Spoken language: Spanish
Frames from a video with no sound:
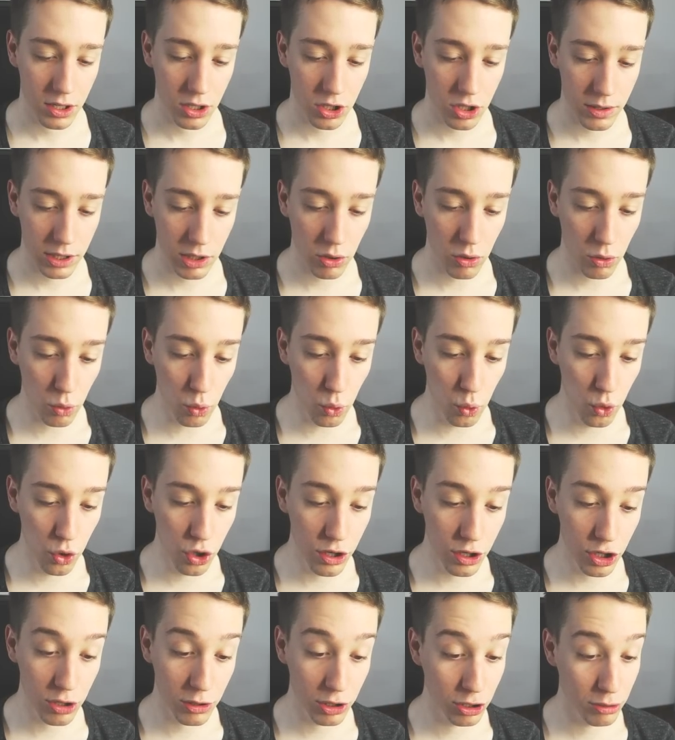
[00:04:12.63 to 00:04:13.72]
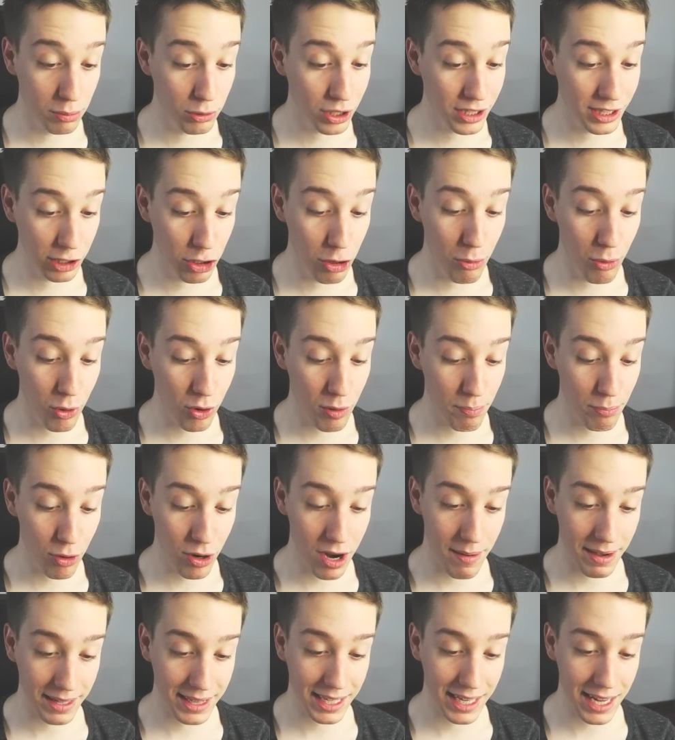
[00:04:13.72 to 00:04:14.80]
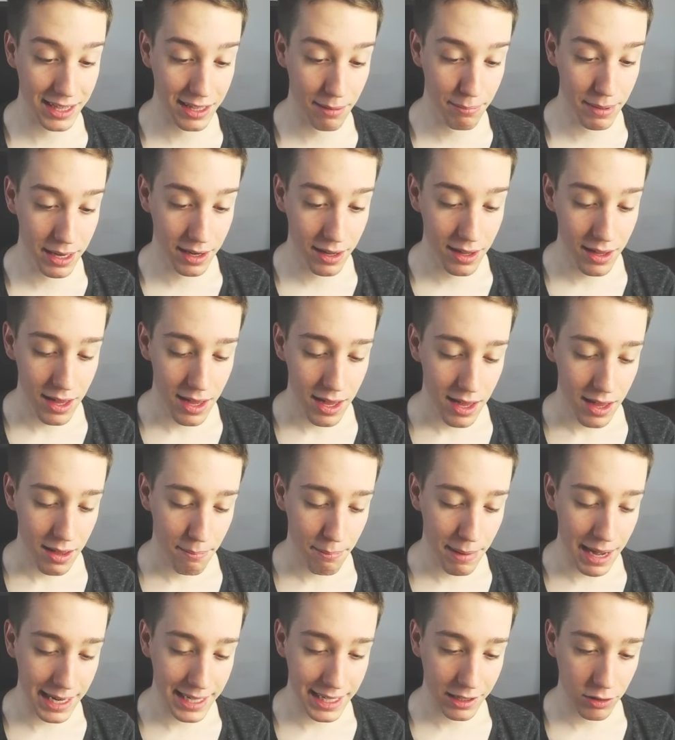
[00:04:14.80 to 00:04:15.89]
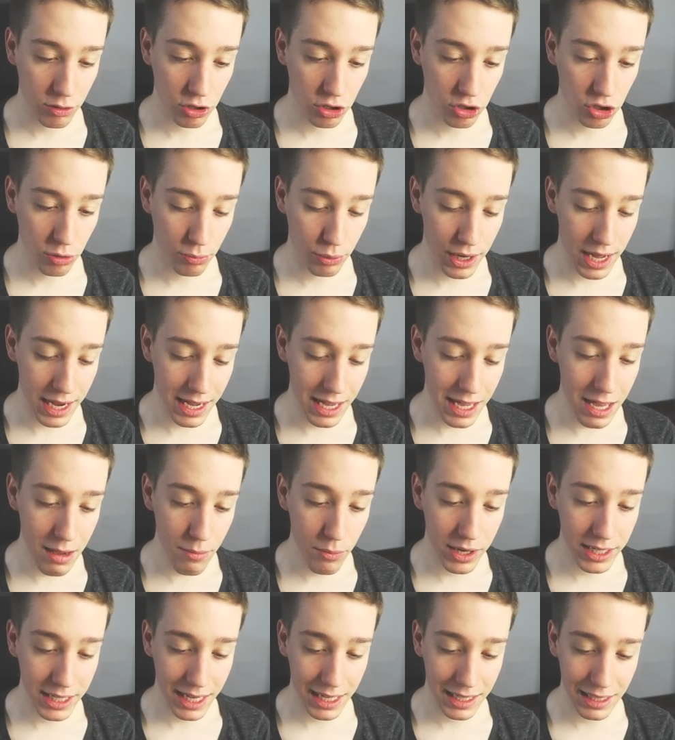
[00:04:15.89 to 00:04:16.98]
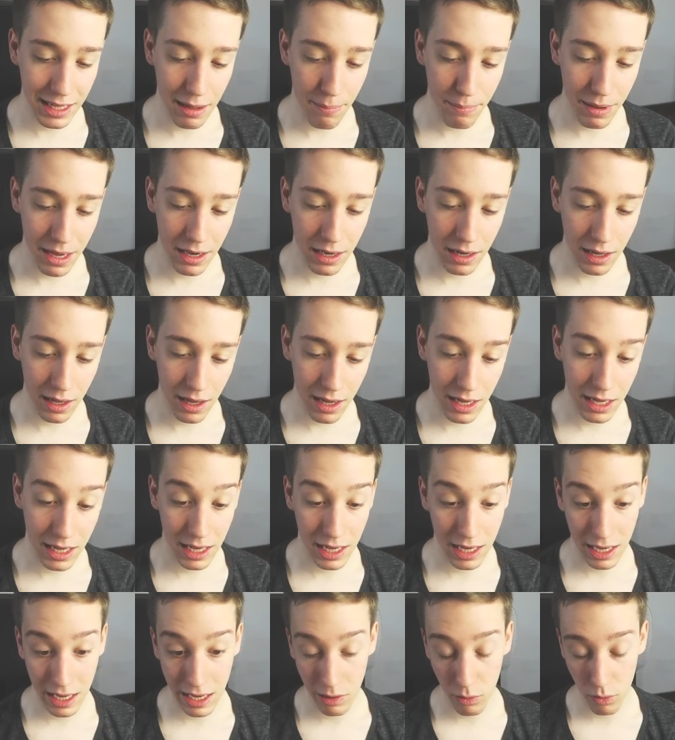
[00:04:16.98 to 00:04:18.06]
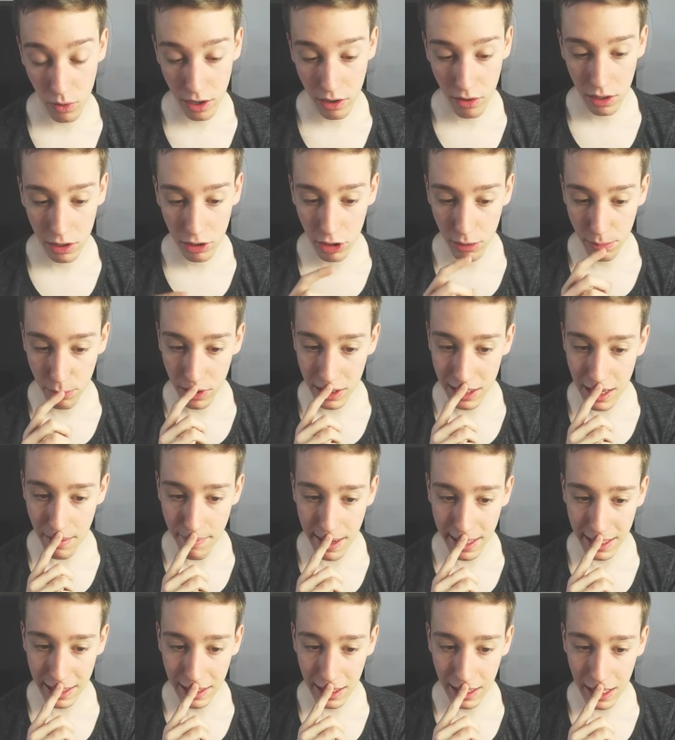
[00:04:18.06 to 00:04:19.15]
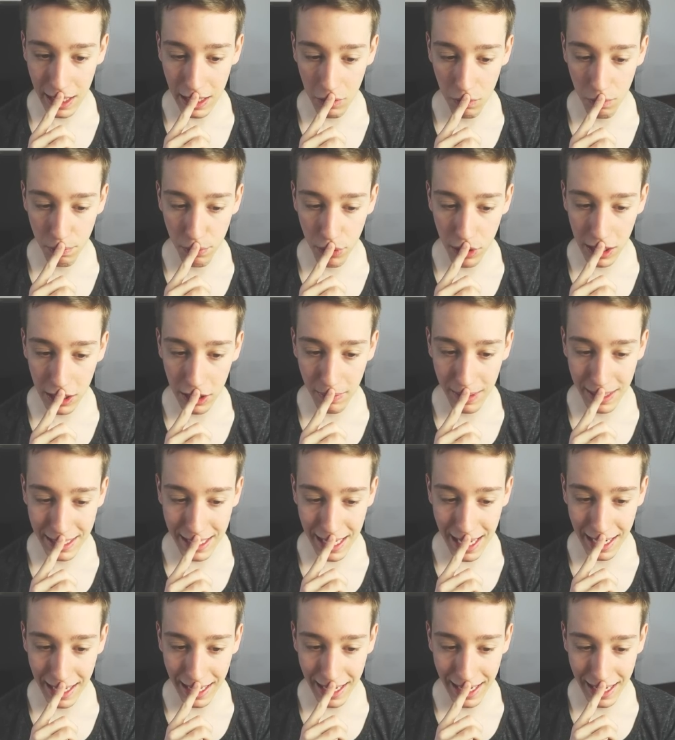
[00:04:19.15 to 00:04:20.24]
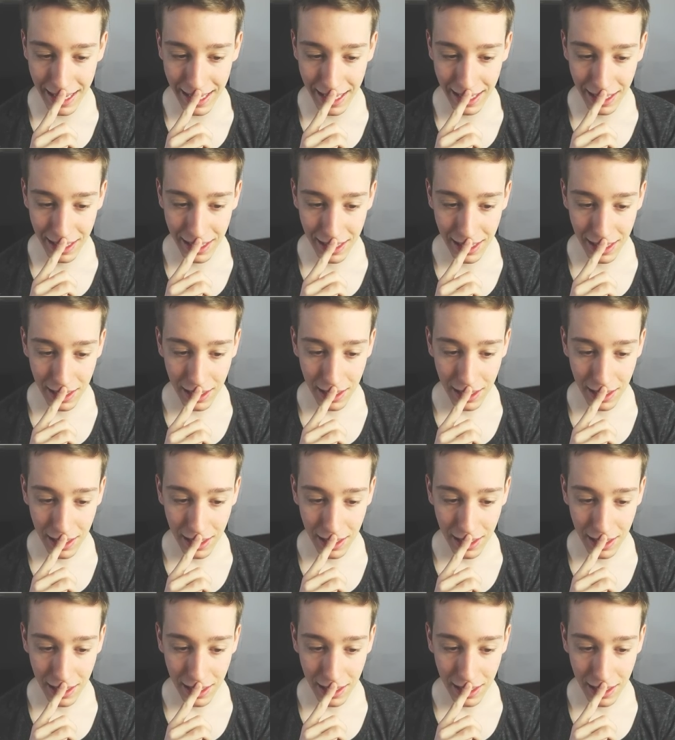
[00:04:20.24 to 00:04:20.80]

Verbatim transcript: Sobre todo, uy, sobre todo porque tengo poca, batería también. Vale, saco esto por aquí. Voy a sacar también eh, un recolector por esta parte un poquito más alejada.